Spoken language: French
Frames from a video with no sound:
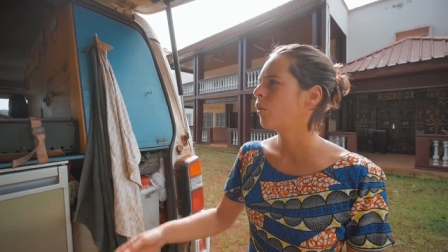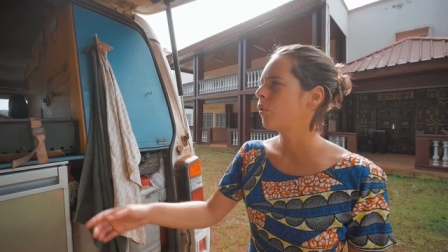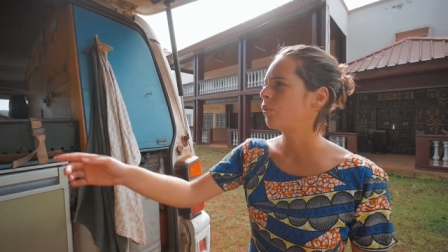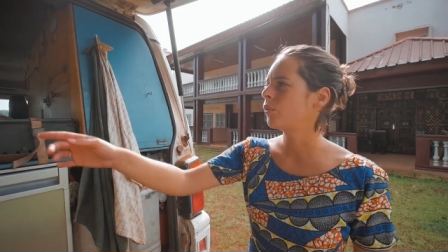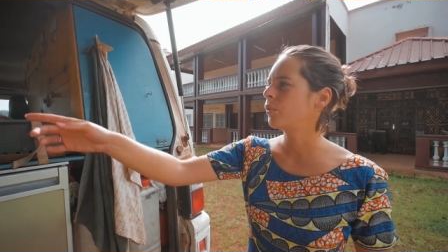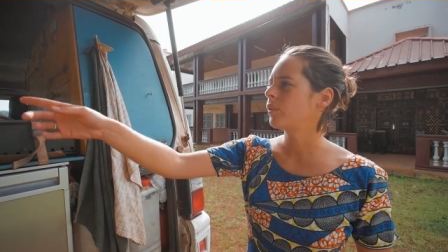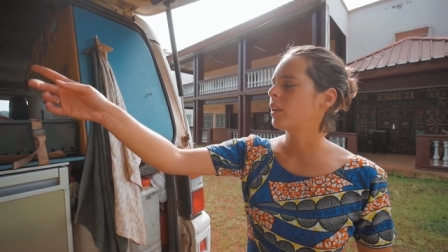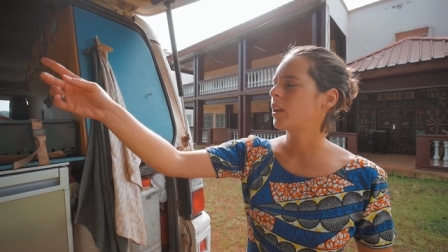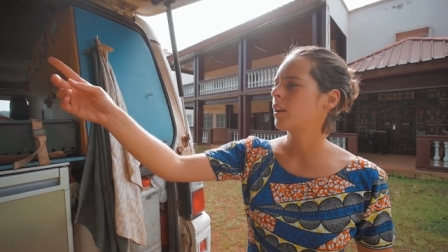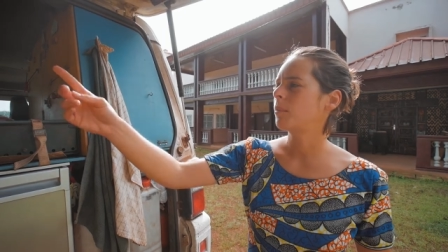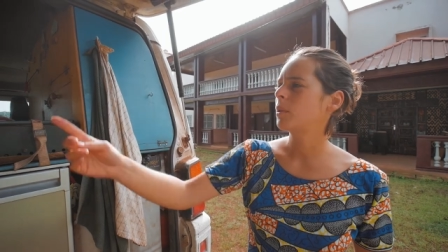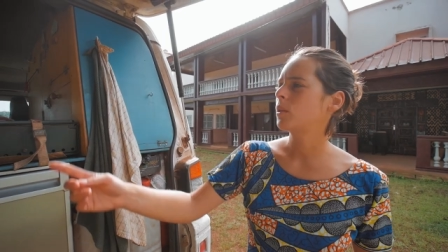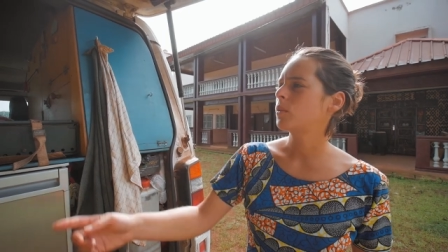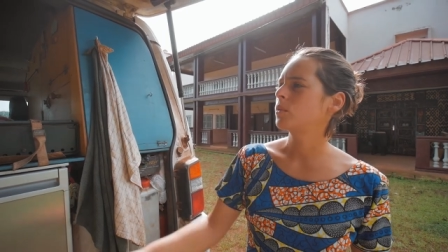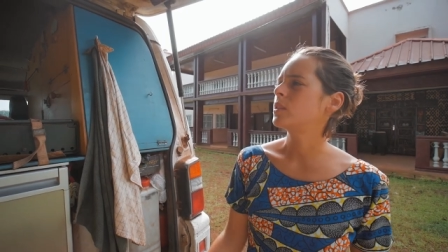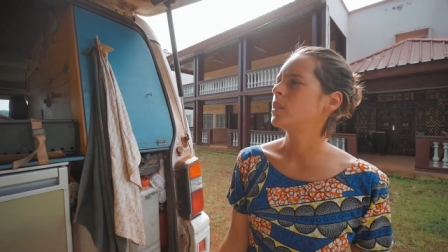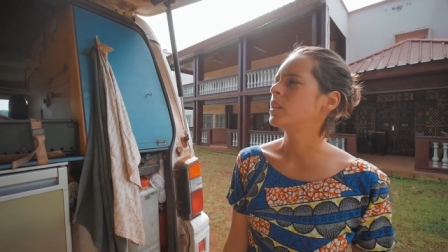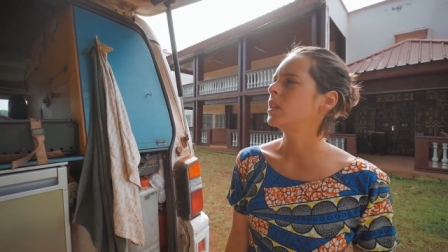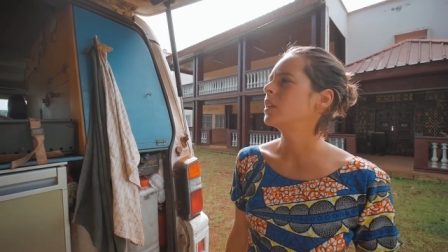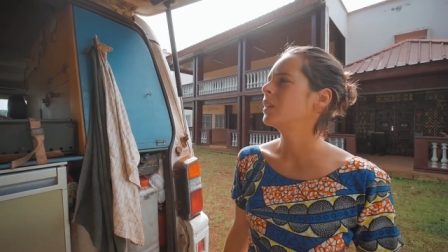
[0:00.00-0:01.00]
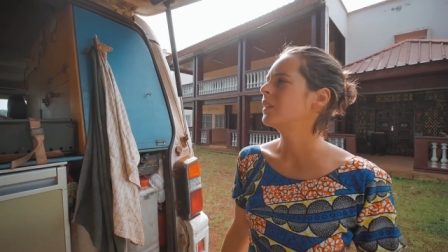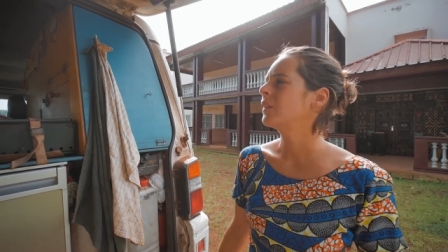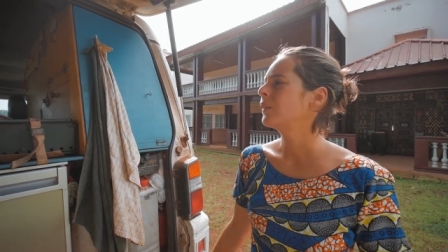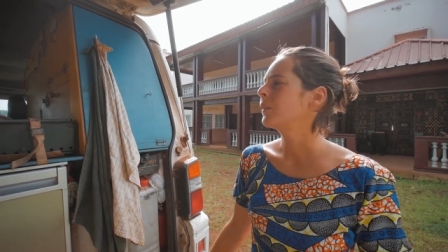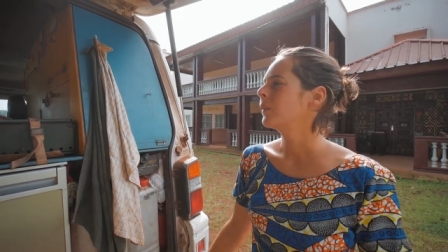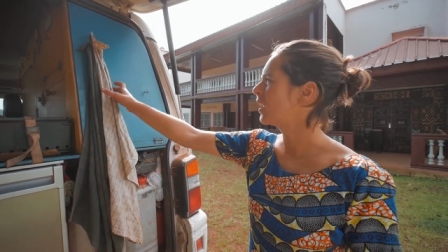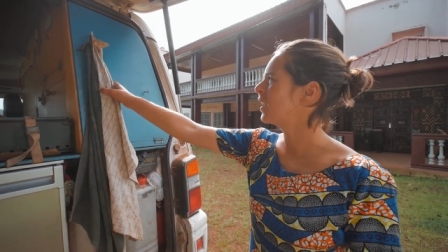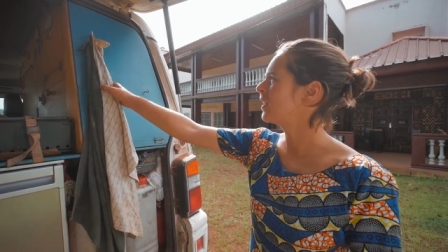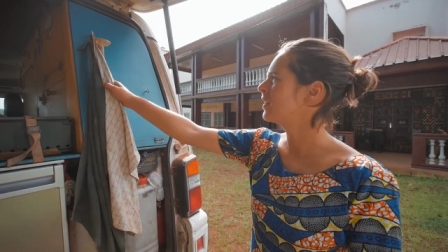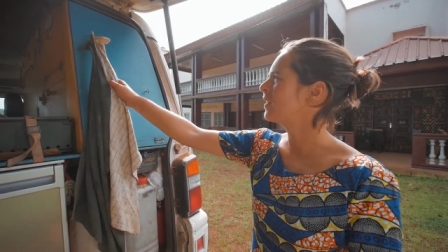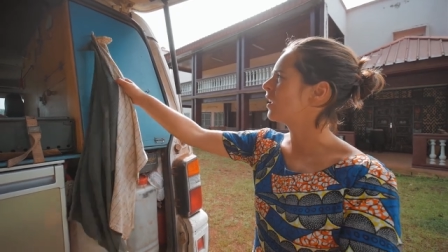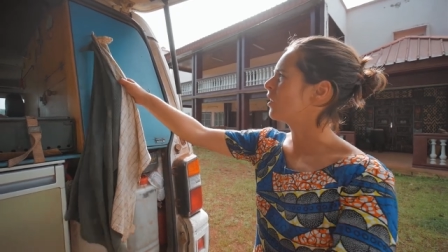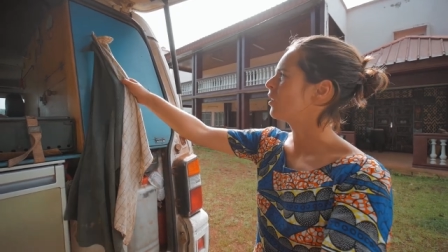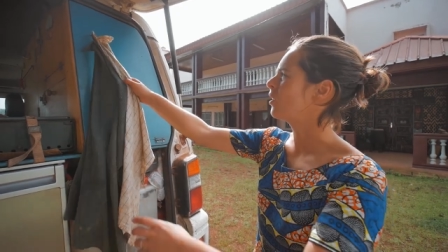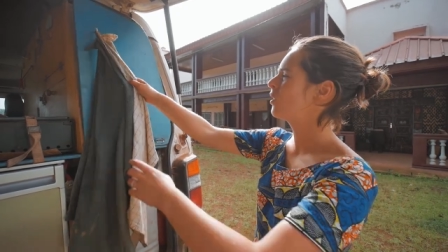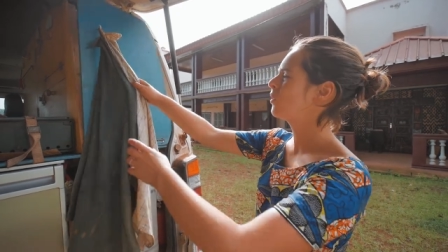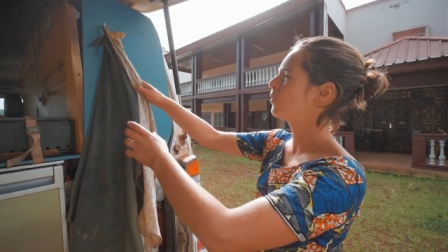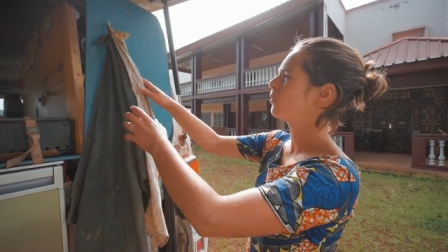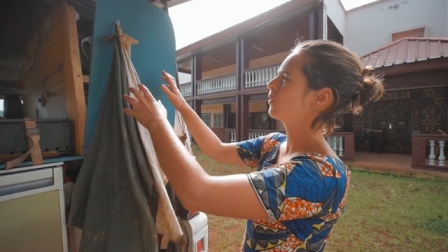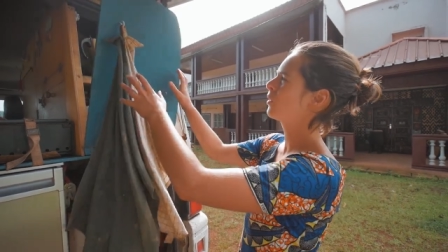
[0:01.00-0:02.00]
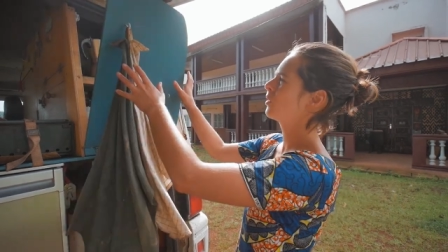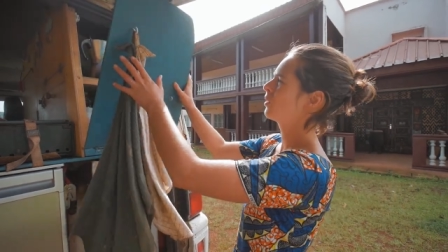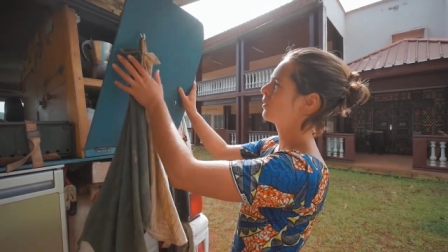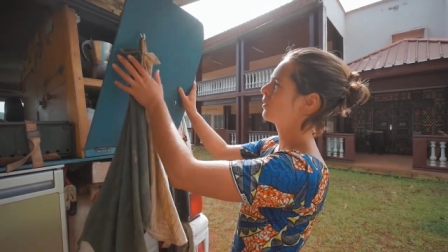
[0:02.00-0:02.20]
on en a là-bas aussi. Et à l'intérieur, donc